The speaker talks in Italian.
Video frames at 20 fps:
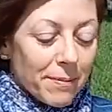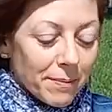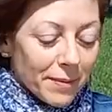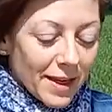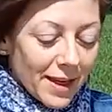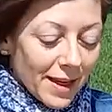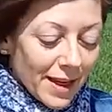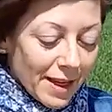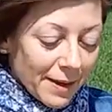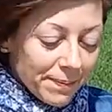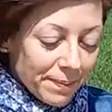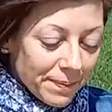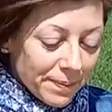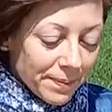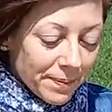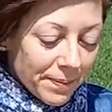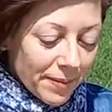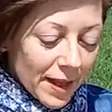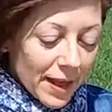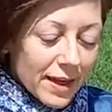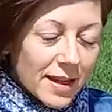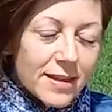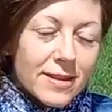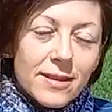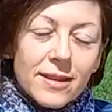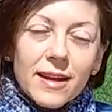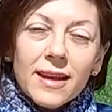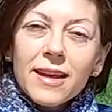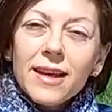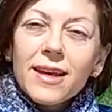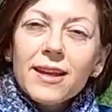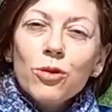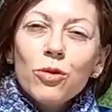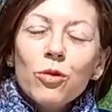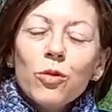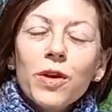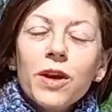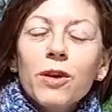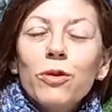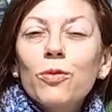E, ehm, le, le due